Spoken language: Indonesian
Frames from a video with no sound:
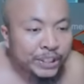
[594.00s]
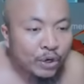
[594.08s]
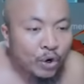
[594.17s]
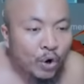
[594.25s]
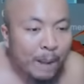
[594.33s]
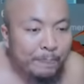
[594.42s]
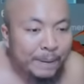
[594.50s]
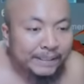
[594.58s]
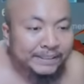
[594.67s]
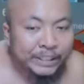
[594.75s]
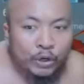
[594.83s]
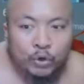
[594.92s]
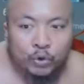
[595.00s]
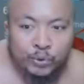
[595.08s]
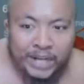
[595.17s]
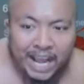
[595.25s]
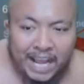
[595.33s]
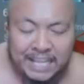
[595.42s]
sio apa sio
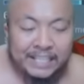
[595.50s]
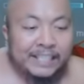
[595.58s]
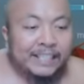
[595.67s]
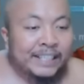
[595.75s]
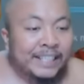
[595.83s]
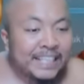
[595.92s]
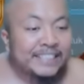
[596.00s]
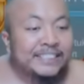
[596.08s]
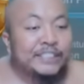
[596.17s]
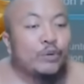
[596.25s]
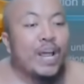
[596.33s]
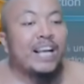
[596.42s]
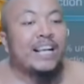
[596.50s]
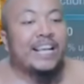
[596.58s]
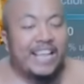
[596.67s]
kuda, kita sio naga